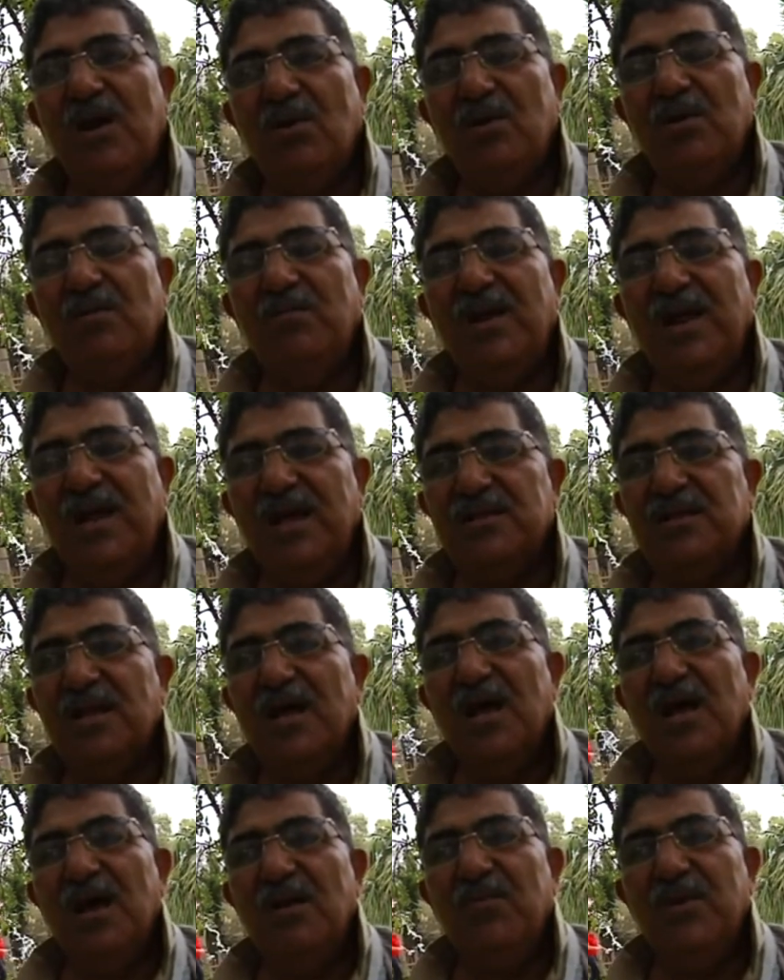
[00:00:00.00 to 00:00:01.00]
البلاد
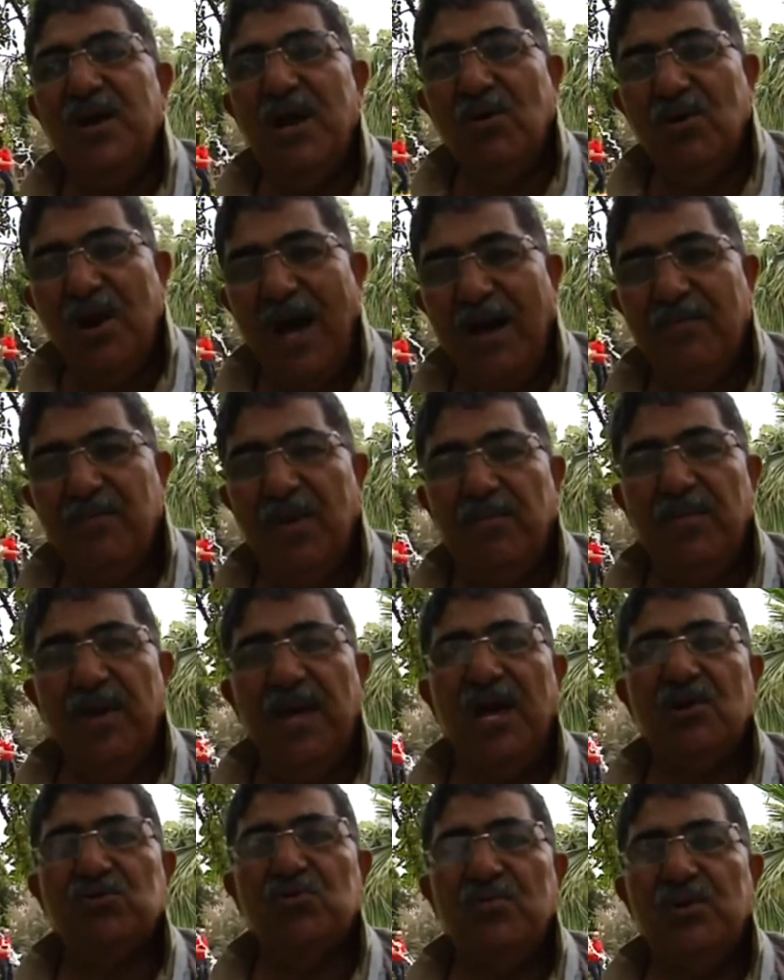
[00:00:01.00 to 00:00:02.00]
بناوا
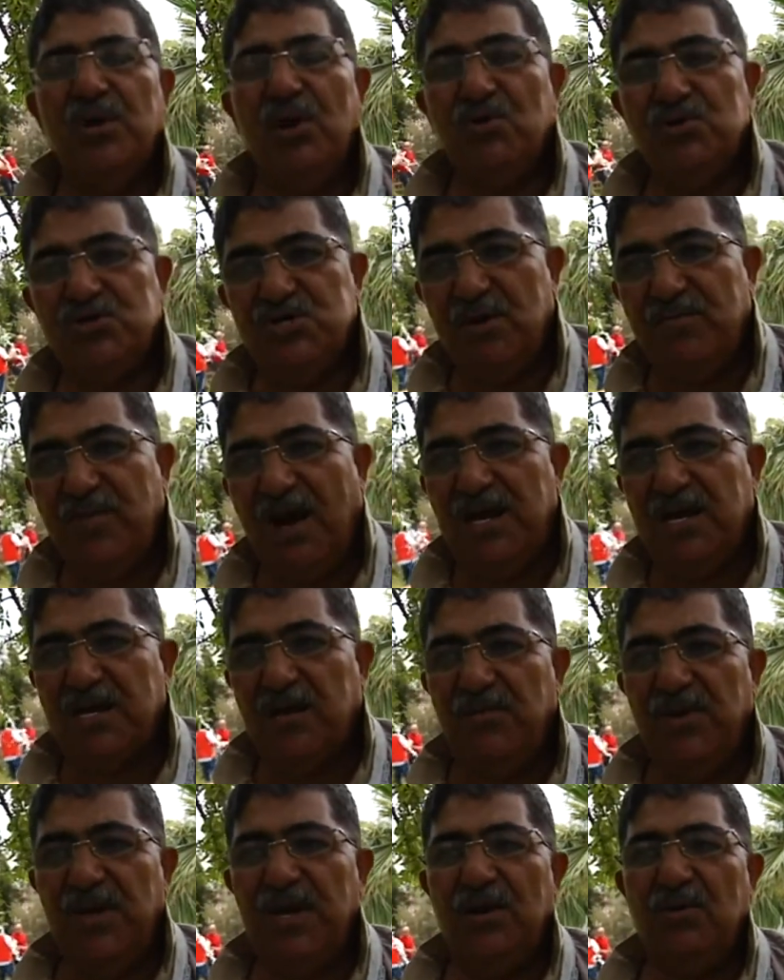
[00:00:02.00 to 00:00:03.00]
الحمامات وبناوا الجامع
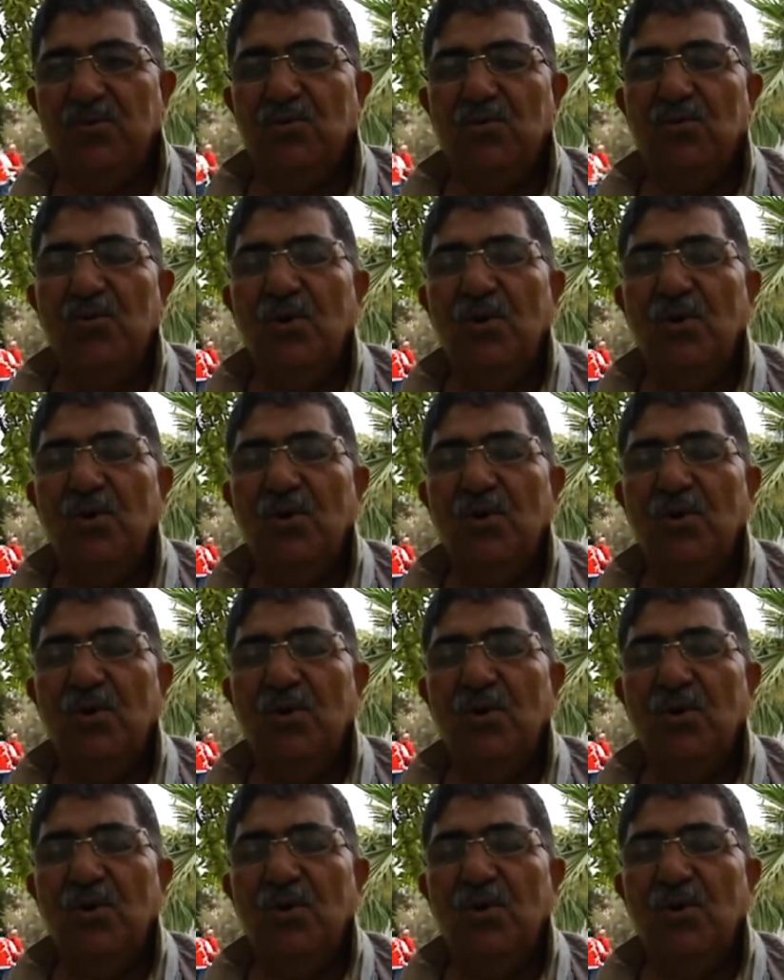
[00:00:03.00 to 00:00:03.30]
الكبير